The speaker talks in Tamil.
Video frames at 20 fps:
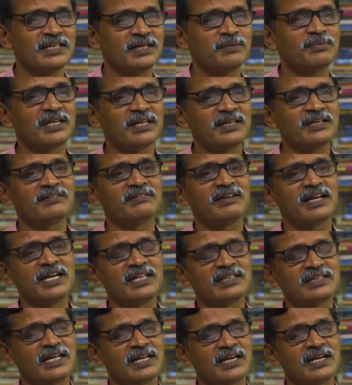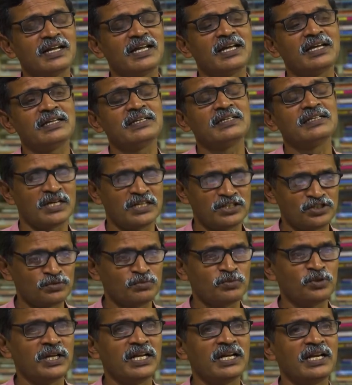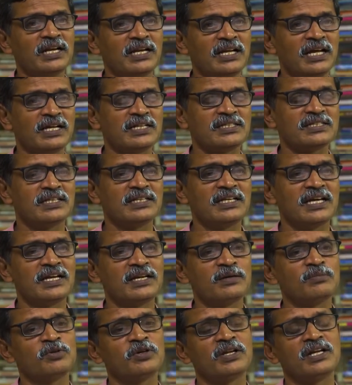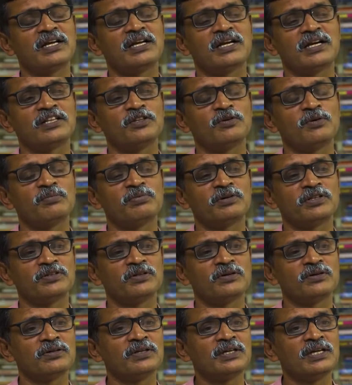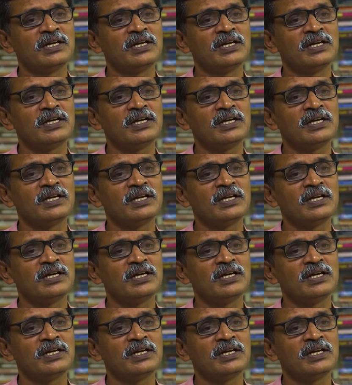அப்போ எங்களுக்கு வேலை தரல அரசு முன்னிலையில் அரசு அதிகாரிகள் முன்னிலையில் நடந்த ஒப்பந்தம்